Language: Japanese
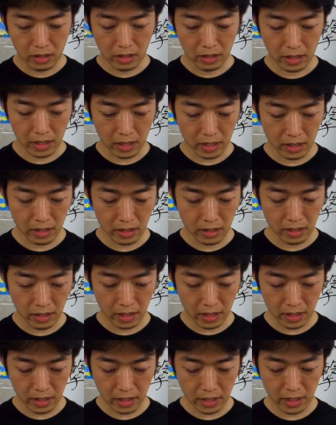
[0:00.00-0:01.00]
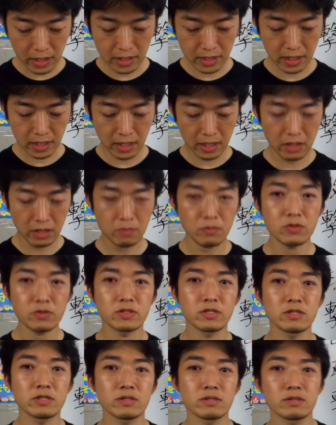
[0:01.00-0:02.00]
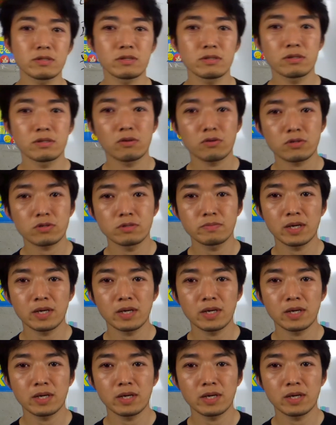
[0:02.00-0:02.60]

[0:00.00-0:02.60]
大体ですけれどもじゅうろく